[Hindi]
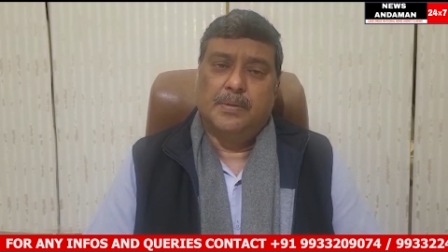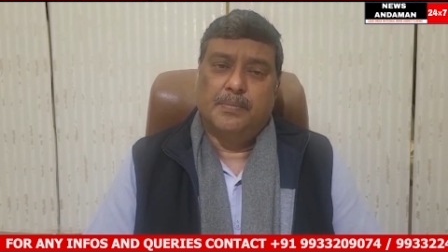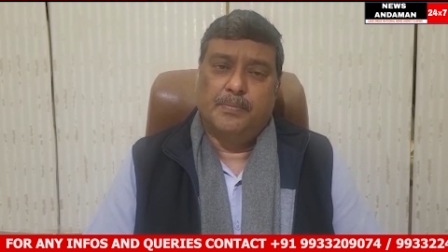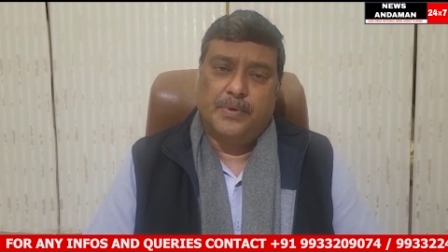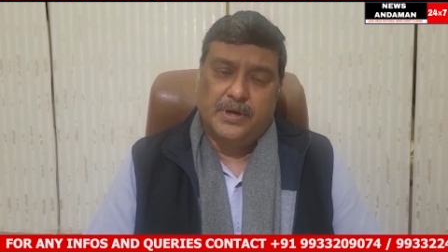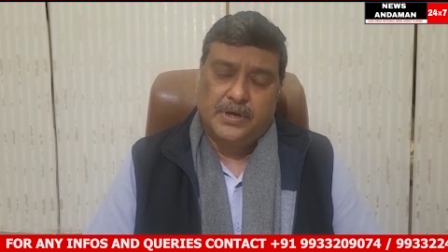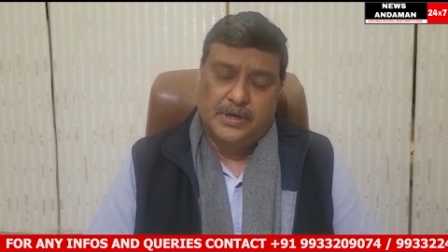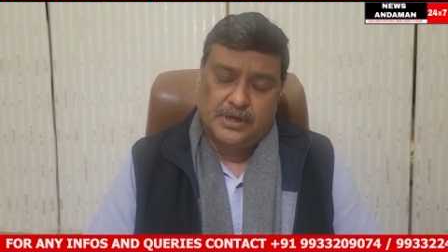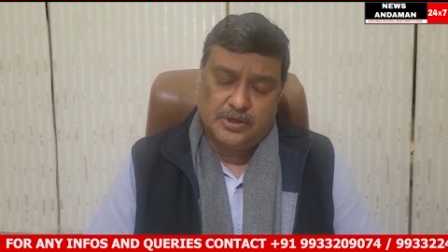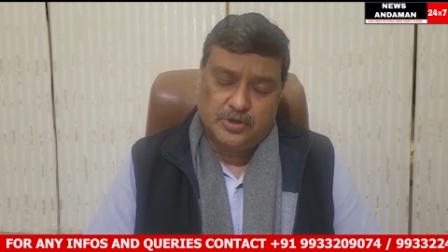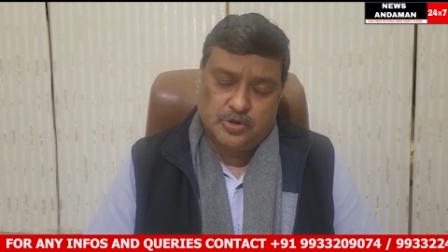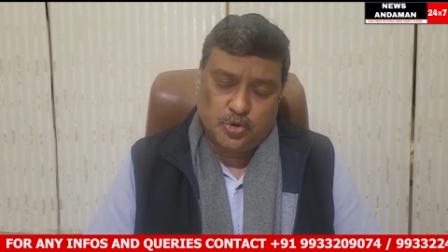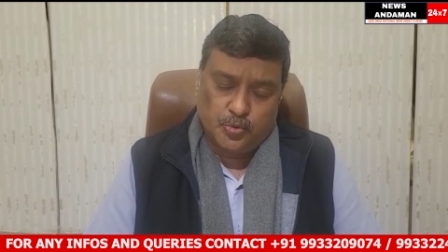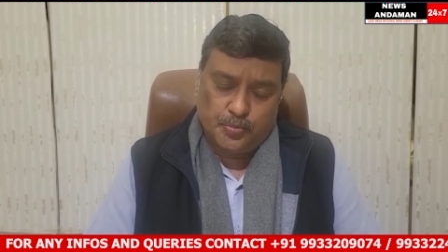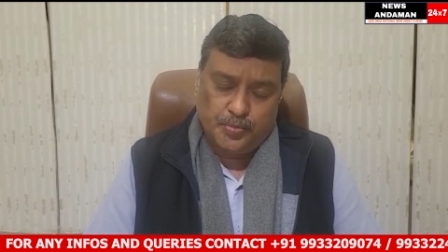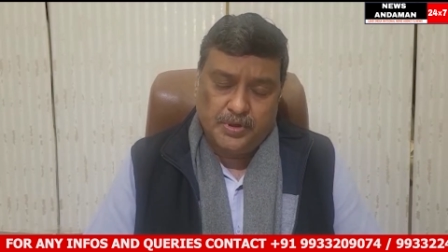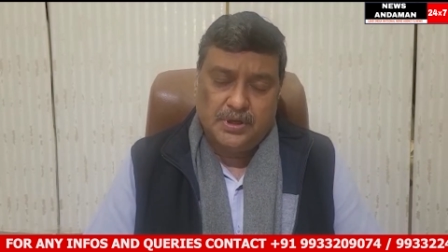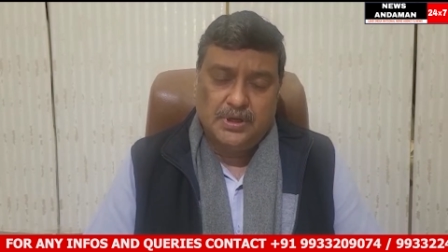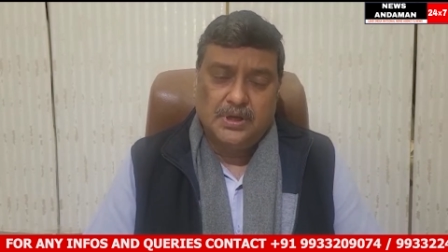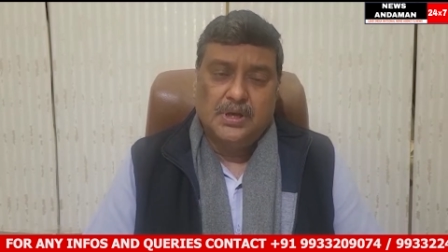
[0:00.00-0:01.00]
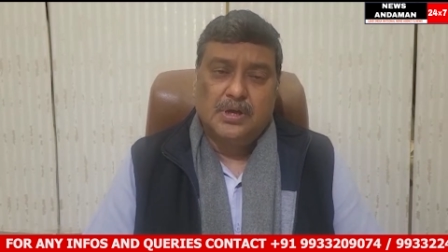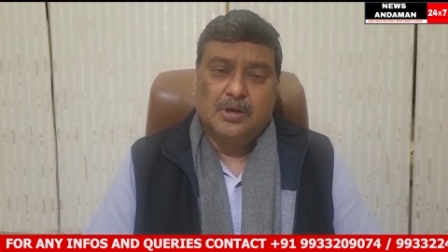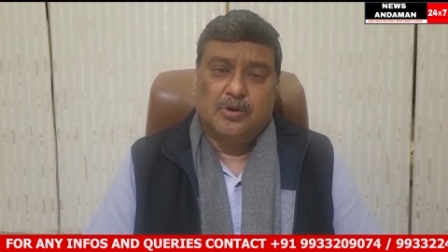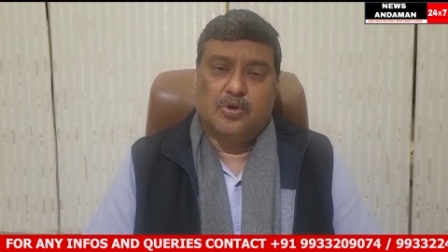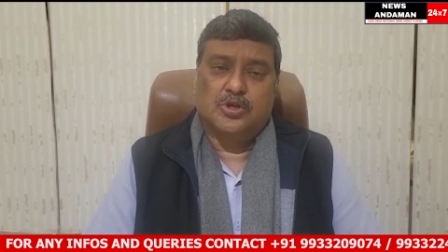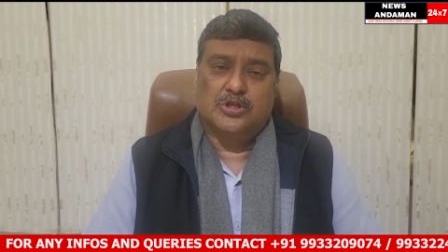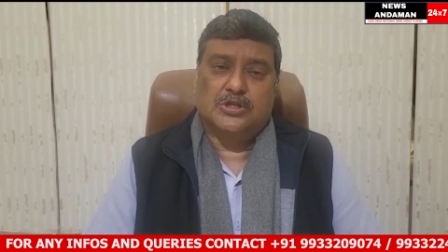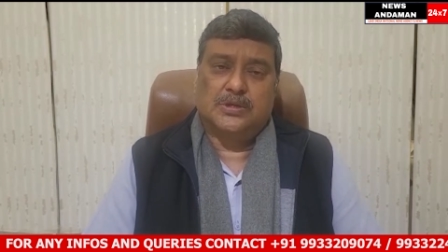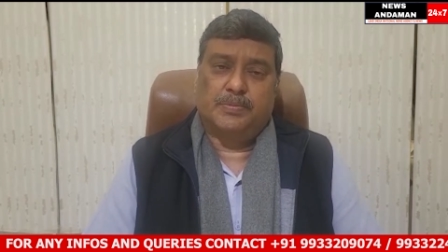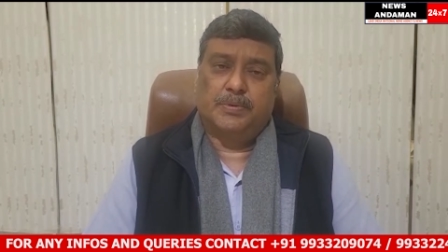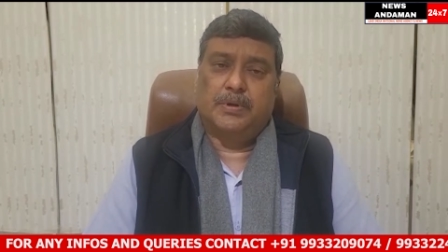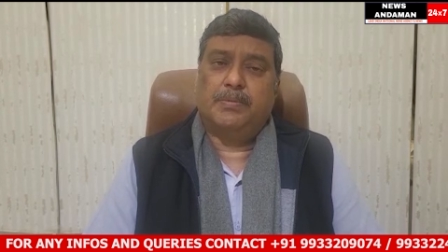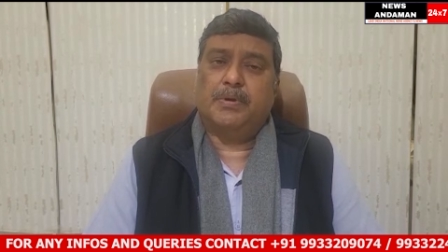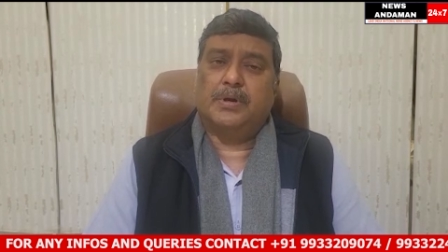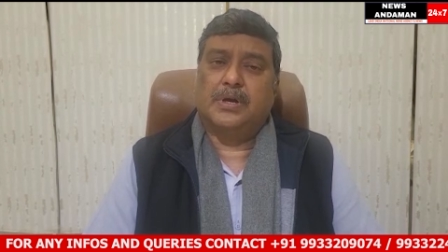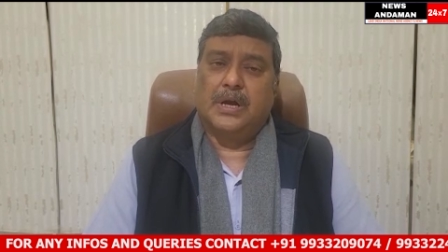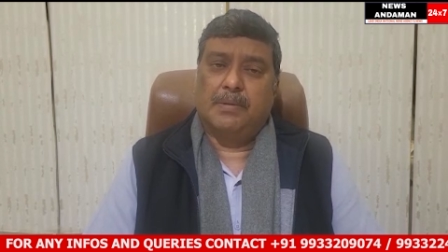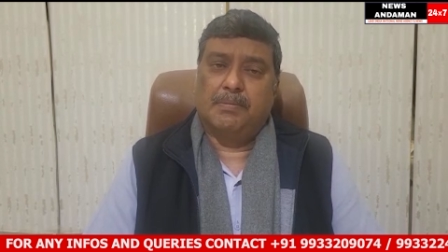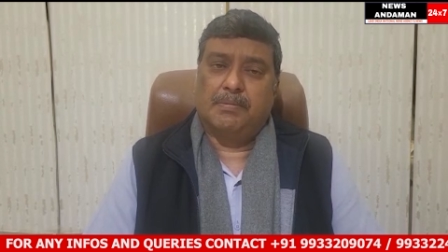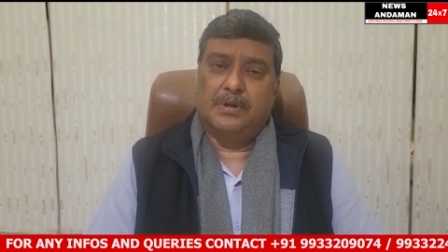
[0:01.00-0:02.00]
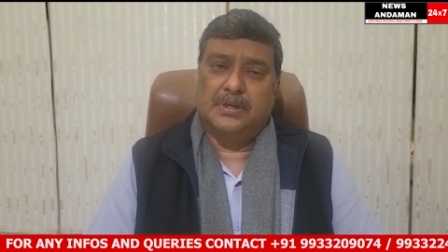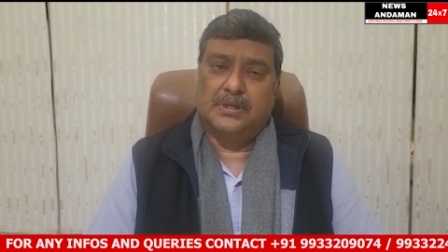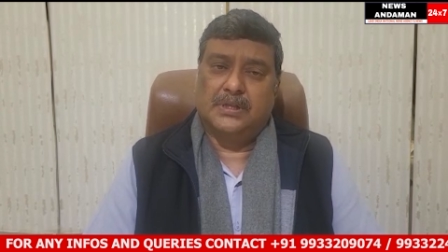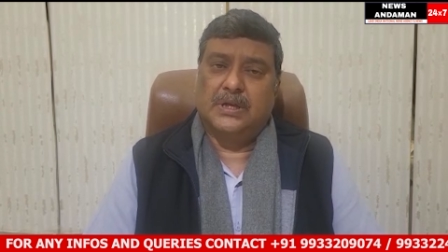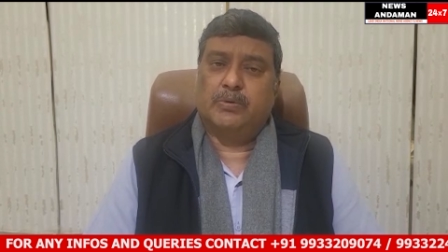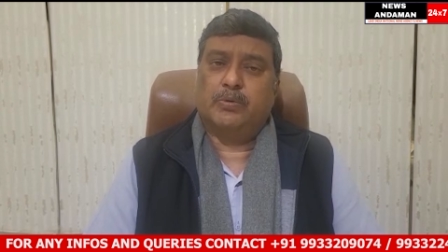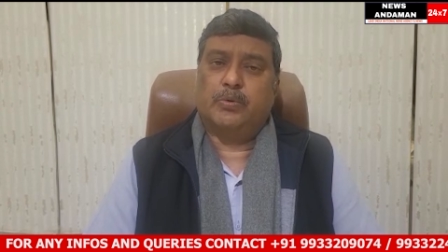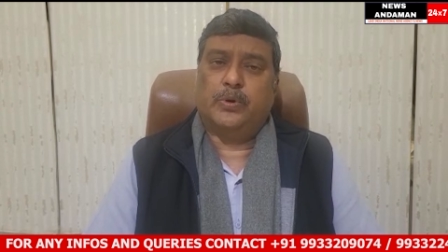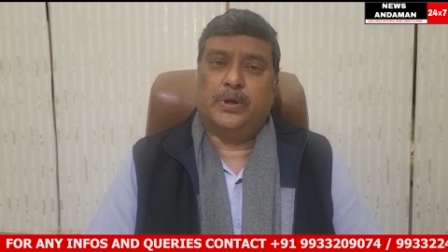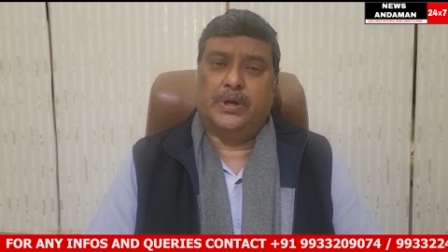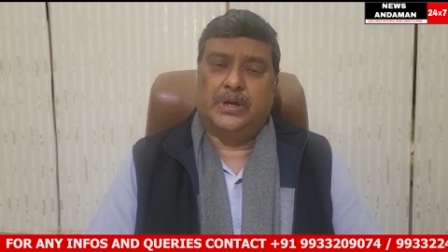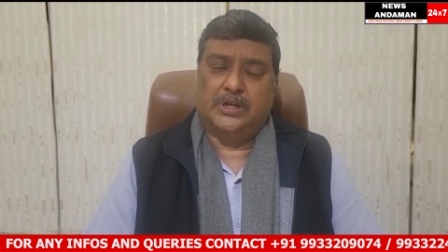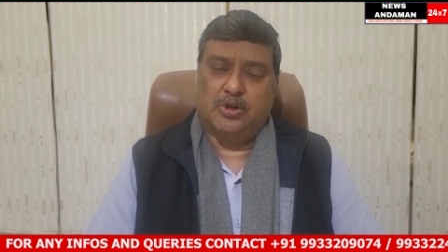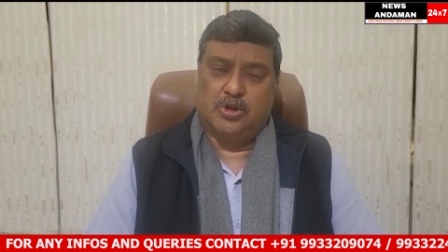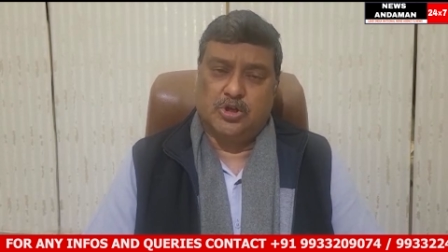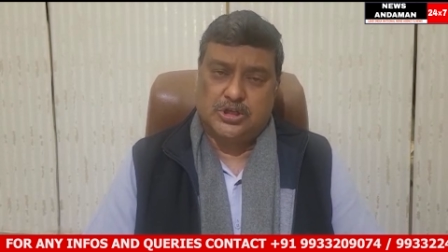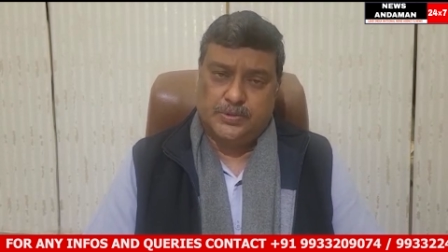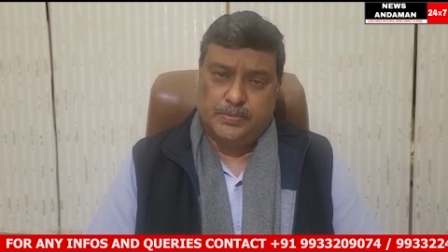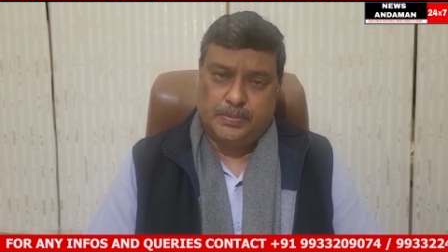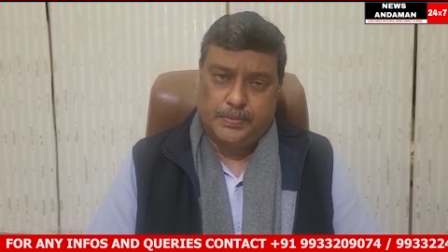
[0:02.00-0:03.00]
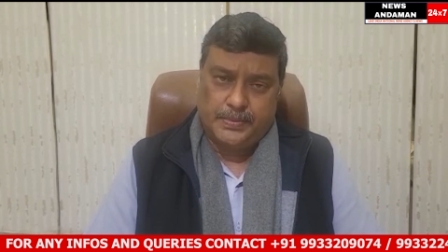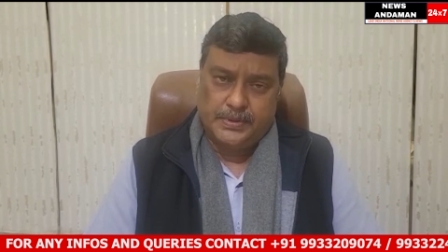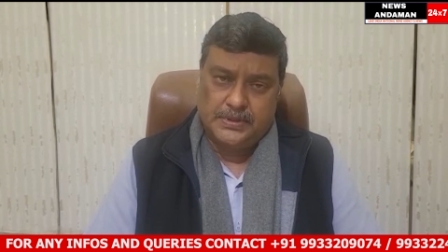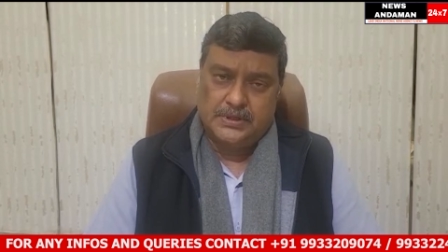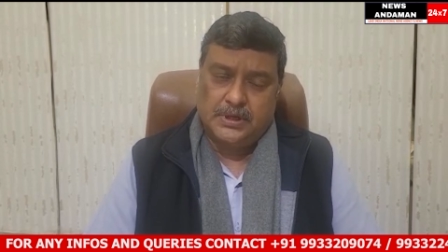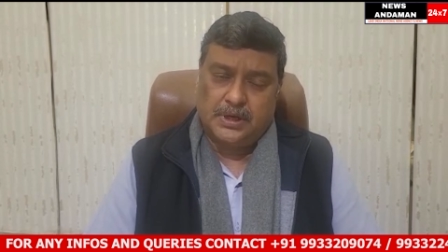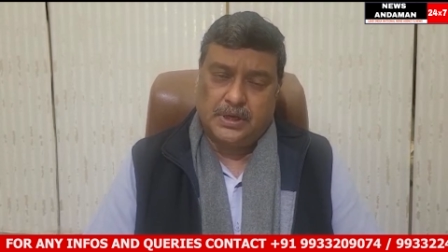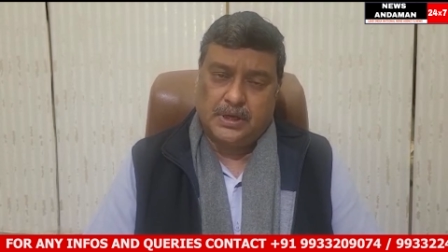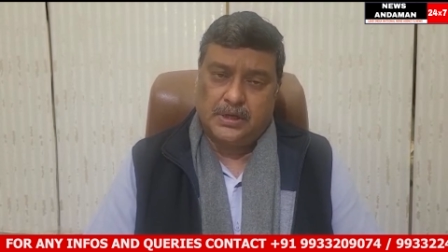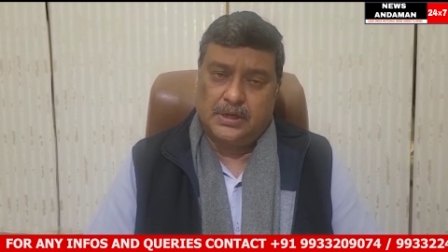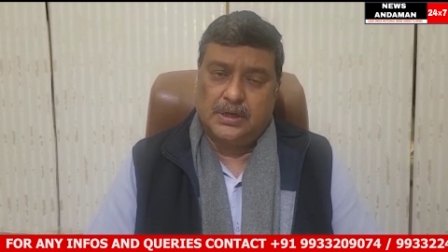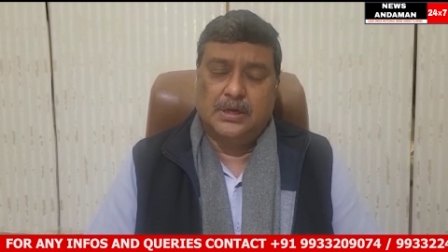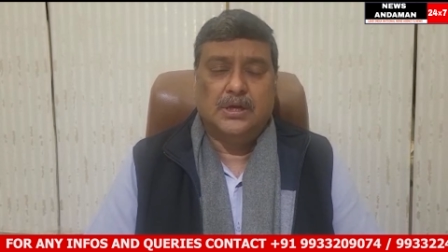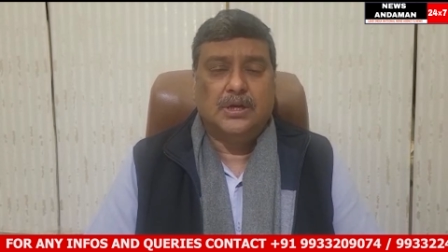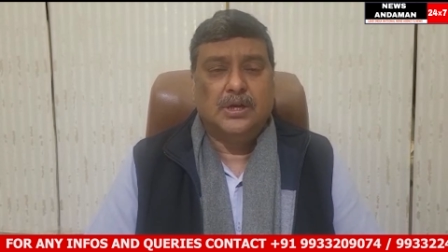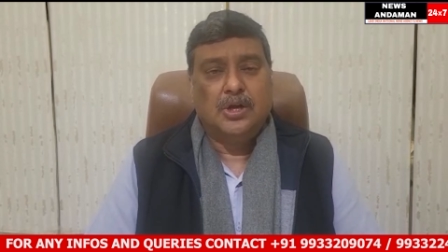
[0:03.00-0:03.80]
बट जो भी कांस्टेबल में काम करता है वो हेड कांस्टेबल बन जाएगा